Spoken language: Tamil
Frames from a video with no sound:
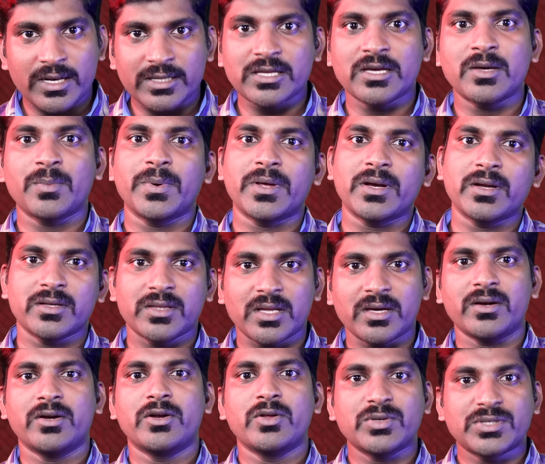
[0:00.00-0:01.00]
நேரத்துக்கு பிறகு
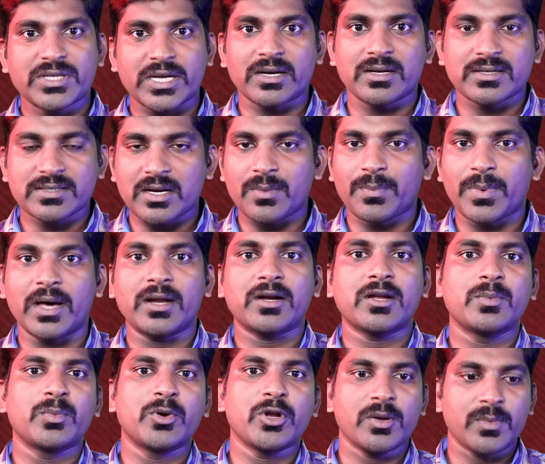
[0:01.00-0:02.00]
தான் நியூஸ் சேனல்ஸில்
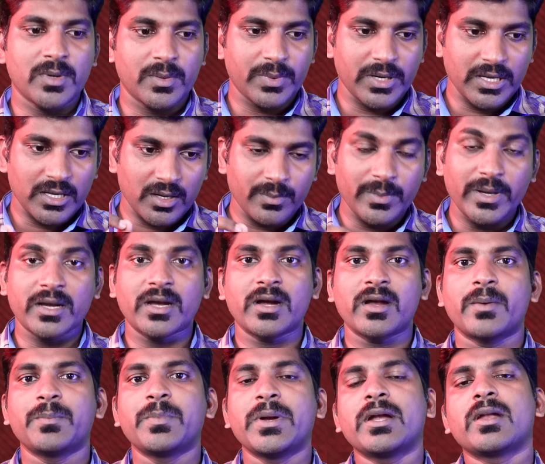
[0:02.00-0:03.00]
பார்க்க முடியும் அப்படிங்கிற
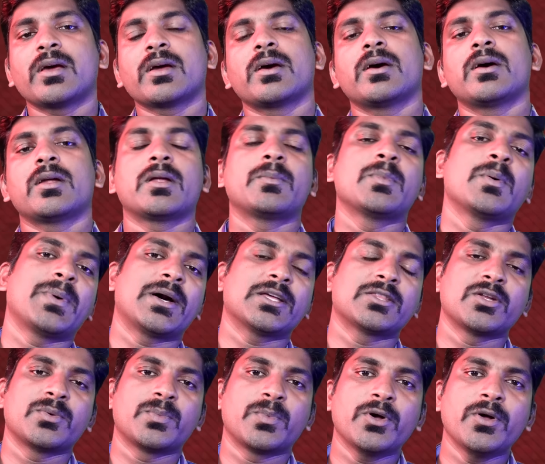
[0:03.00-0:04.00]
மாதிரியான அப்டேட் அங்கே நம்ம
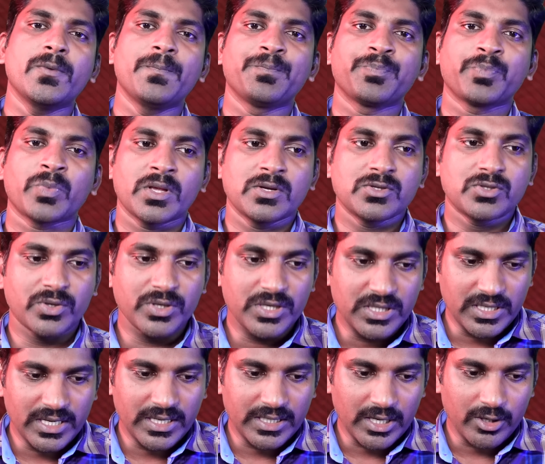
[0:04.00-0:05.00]
பார்த்துருப்போம் ஸோ
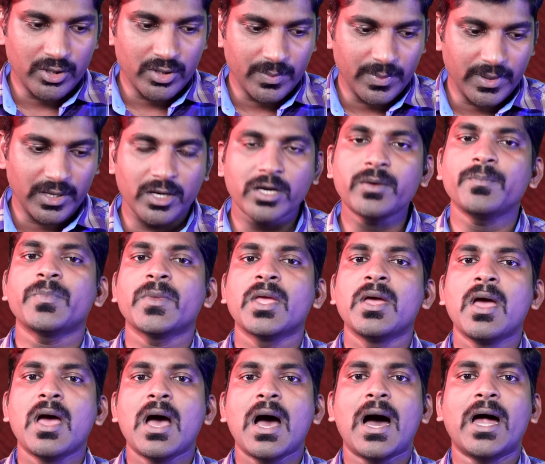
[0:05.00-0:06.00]
இது எட்டாவது பாகம்
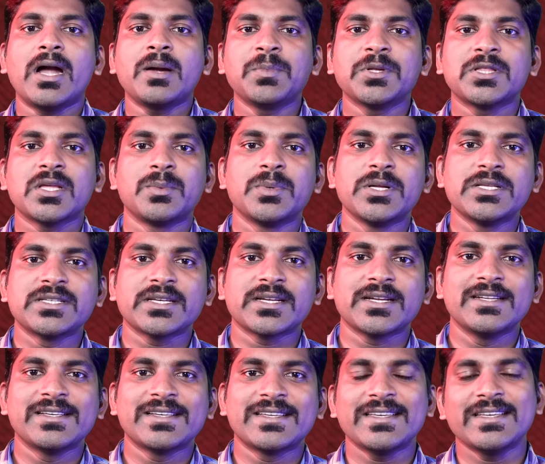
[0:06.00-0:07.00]
அன்பு
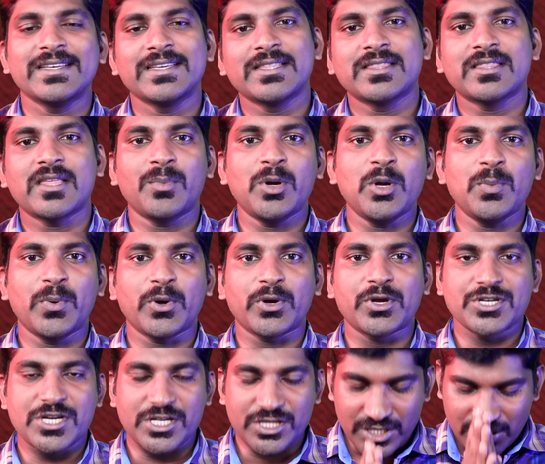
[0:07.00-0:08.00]
தமிழஞ்சங்களுக்கு தமிழ்
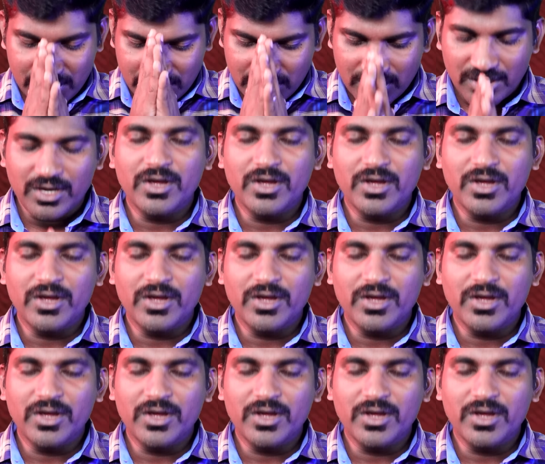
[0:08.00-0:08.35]
பொக்கிஷத்தின்